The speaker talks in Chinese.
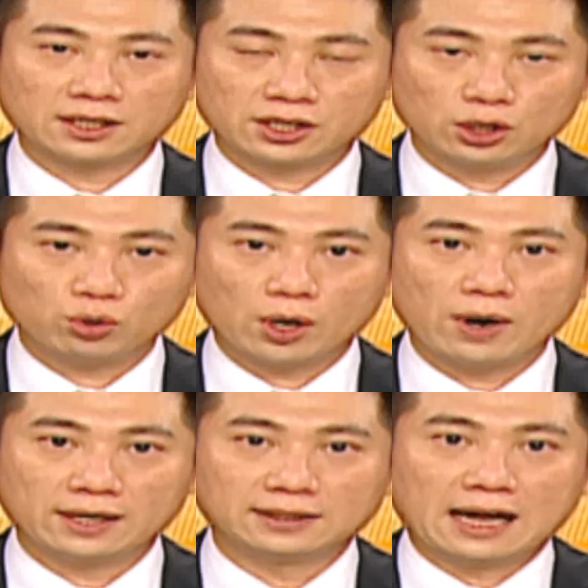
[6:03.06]
个是最
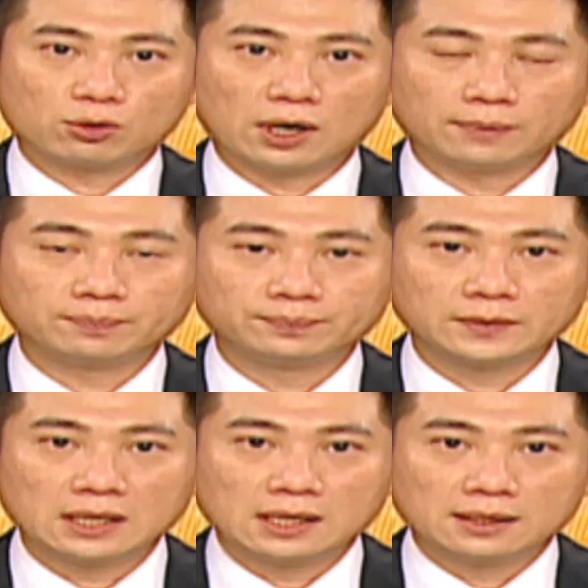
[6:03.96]
坏的打算。
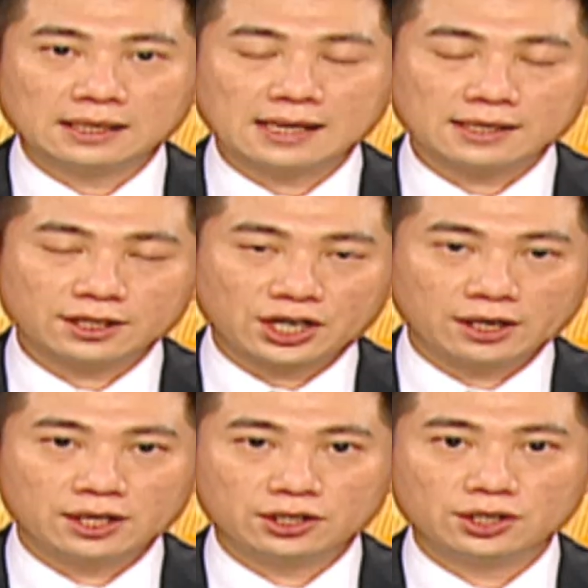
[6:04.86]
那在这个前
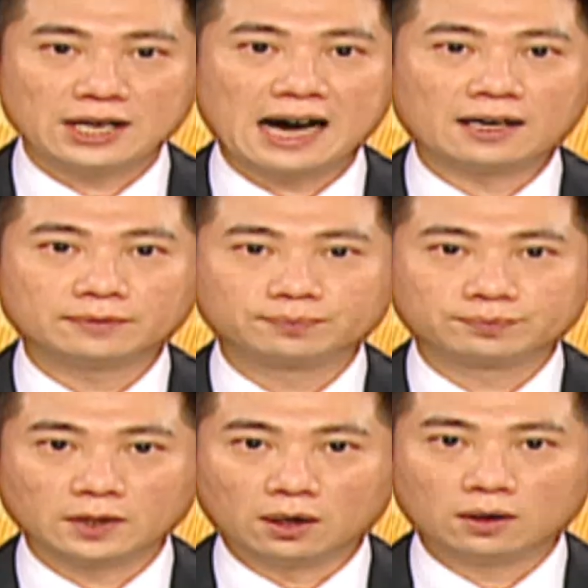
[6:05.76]
提之下，
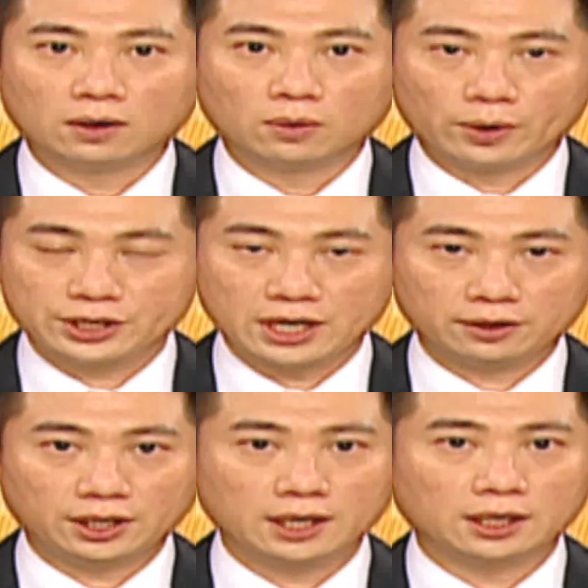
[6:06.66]
啊，我会建议
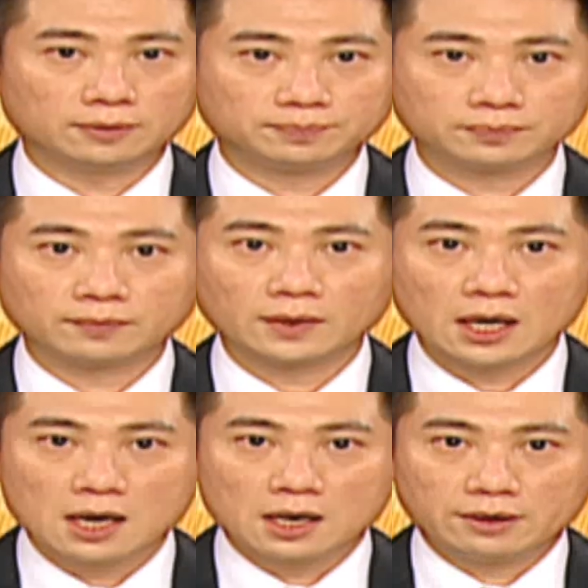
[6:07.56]
第一个，
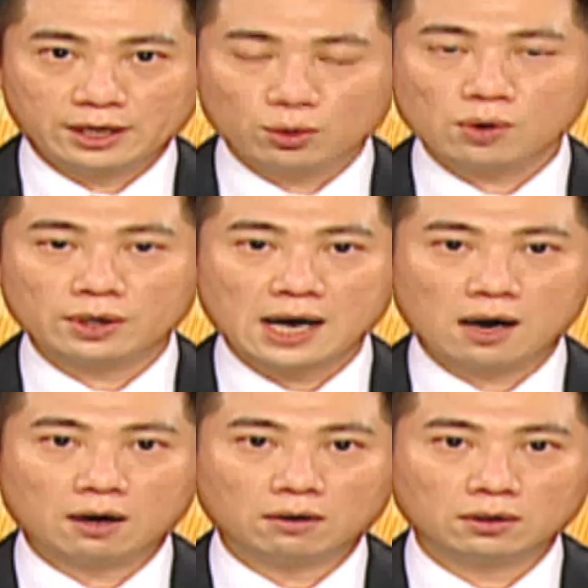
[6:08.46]
你如果
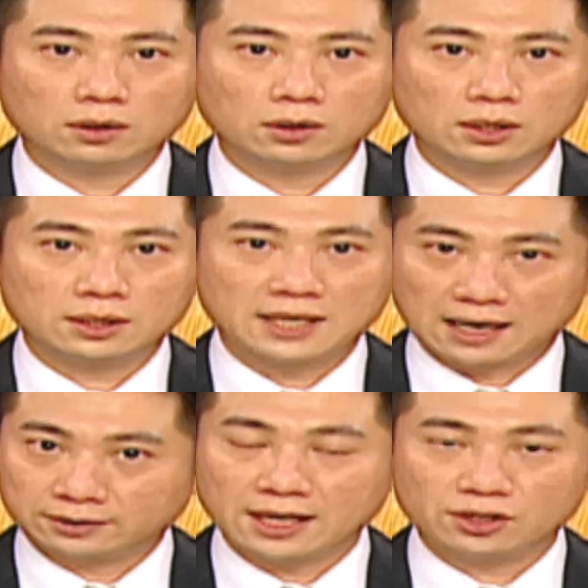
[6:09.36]
要。
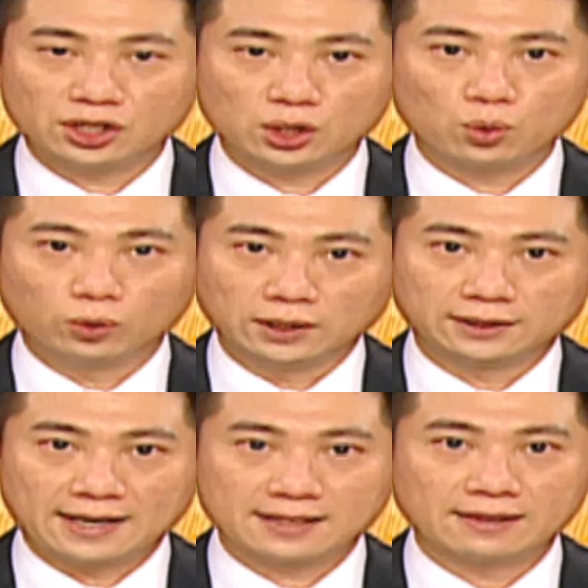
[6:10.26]
抢电子股的
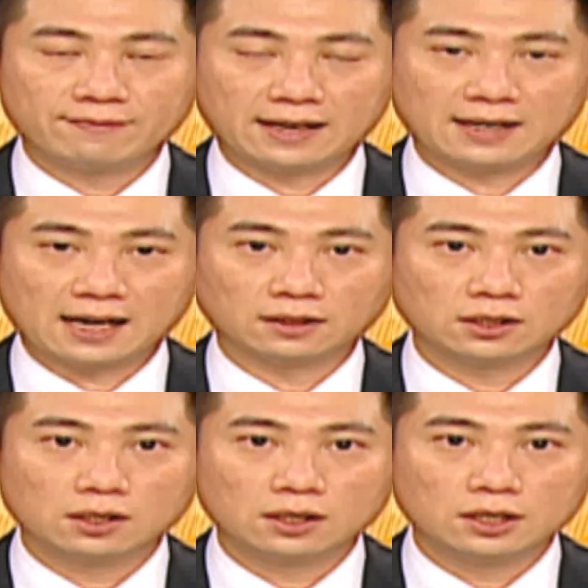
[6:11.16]
跌升反弹，
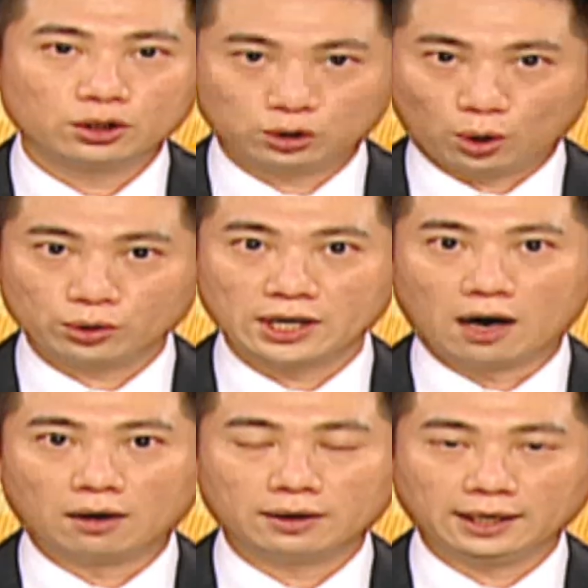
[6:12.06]
手脚
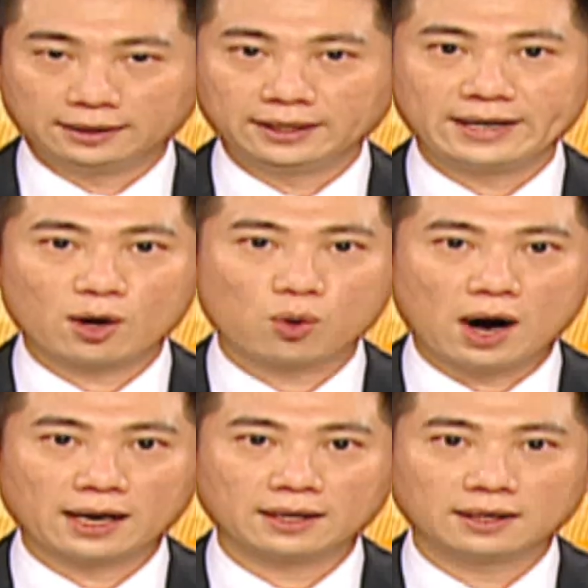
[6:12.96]
一定要快。